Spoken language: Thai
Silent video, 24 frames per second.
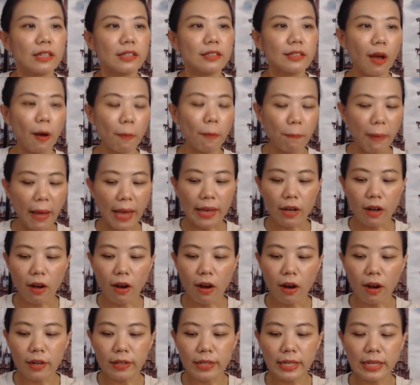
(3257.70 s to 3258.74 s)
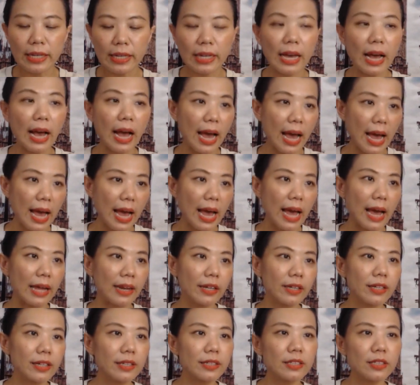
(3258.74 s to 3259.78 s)
ต่อไปข้อที่ห้า
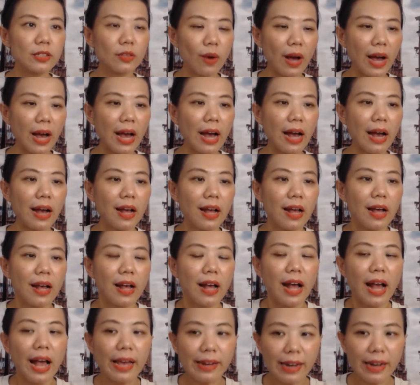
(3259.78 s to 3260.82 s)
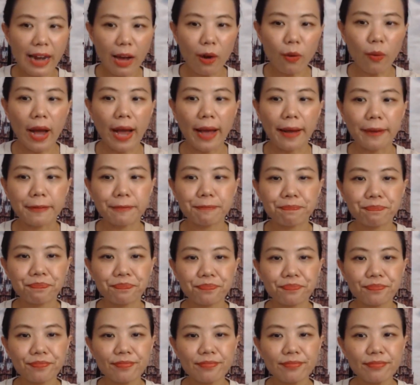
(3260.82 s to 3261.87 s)
นั่นก็คือว่าให้เราค่ะ
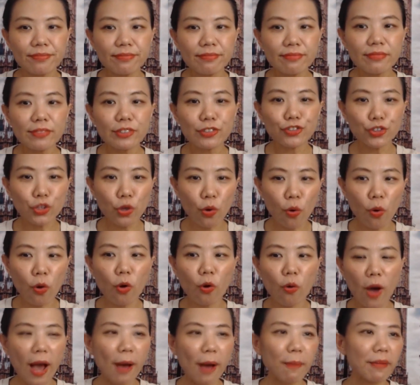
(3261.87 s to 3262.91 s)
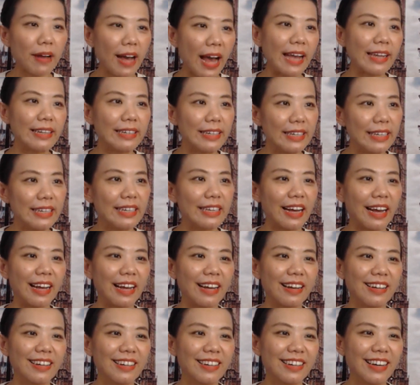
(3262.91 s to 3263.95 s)
โชว์ความขายดีค่ะ
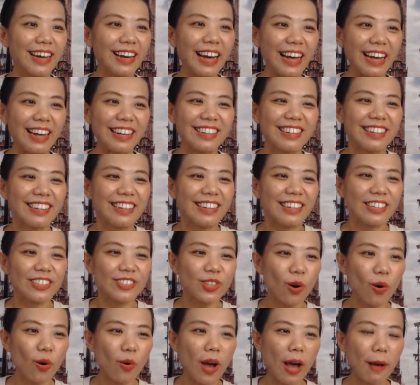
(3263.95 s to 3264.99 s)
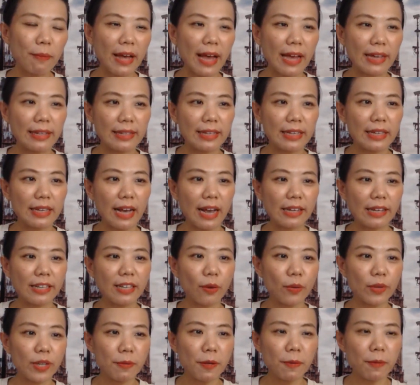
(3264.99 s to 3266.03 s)
อ่ะโชว์ความขายดีค่ะอย่า
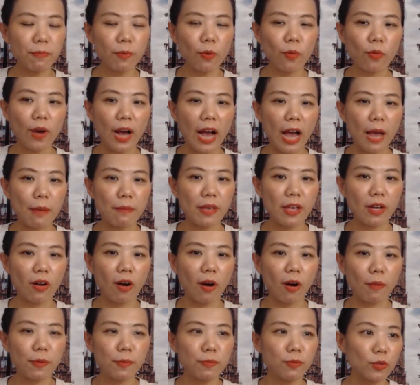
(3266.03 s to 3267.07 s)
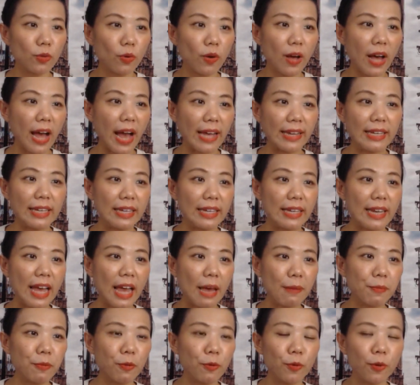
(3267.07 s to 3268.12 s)
งวันนี้พี่ปูขายมีกรอบพี่ปูต้องขายดีแน่
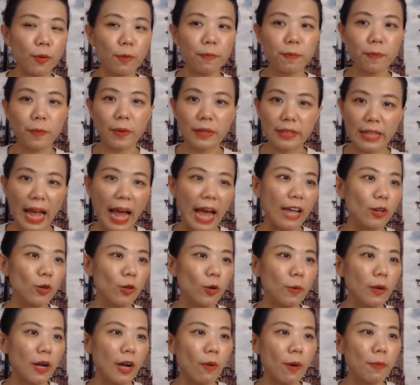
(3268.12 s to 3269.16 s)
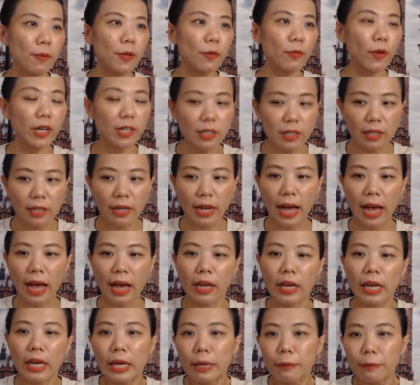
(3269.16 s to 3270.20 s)
พี่ปูรูปขายรูปเลยค่ะว่าพี่วันนึงค่ะ
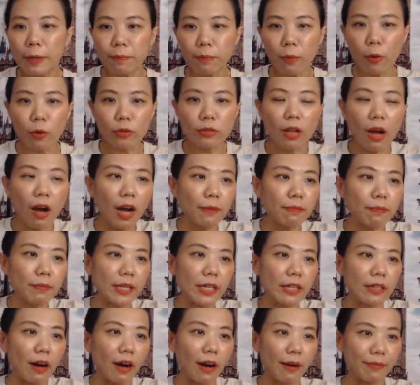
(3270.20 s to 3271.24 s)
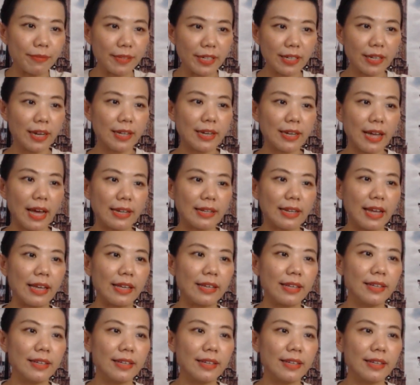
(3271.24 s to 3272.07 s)
พี่ปูทอดมีกรอบเยอะขนาดไหน